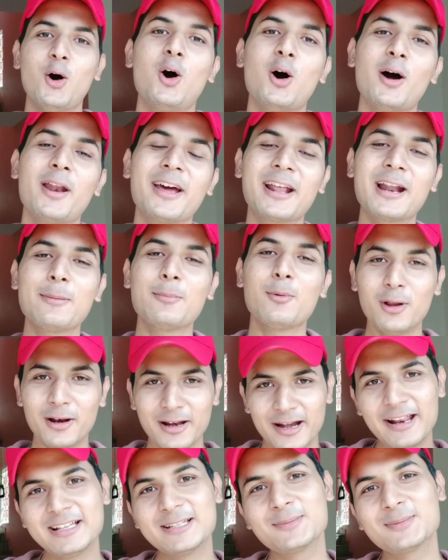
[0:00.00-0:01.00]
और अगर आप
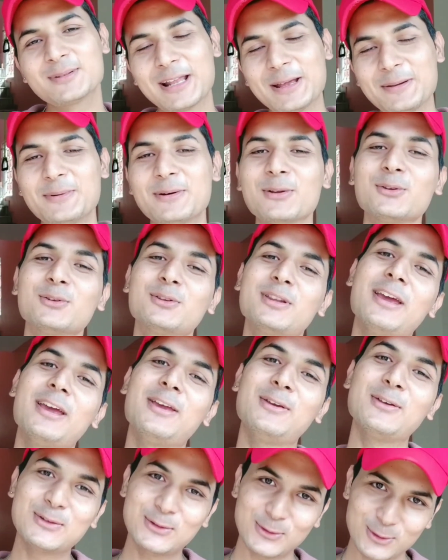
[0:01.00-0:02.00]
ऑलरेडी सब्सक्राइबर हो तो थैंक
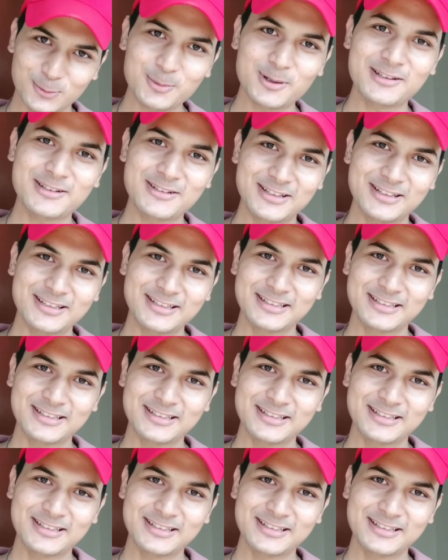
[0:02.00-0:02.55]
यू सो मच